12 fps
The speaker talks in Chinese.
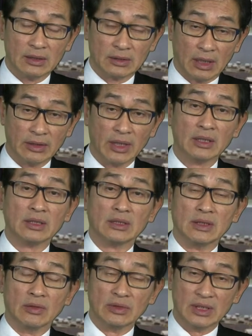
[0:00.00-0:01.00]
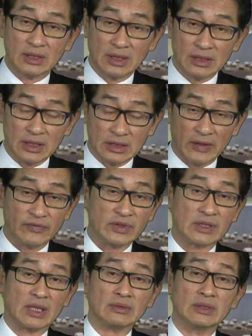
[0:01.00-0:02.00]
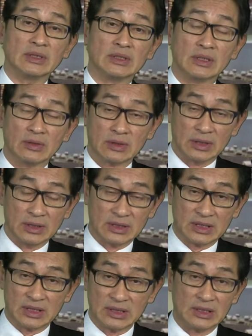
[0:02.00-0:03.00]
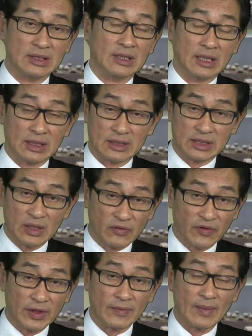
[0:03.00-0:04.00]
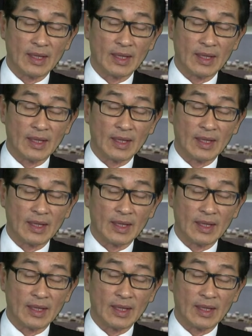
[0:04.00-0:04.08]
当然有一定的财富效应就可以刺激那个消费，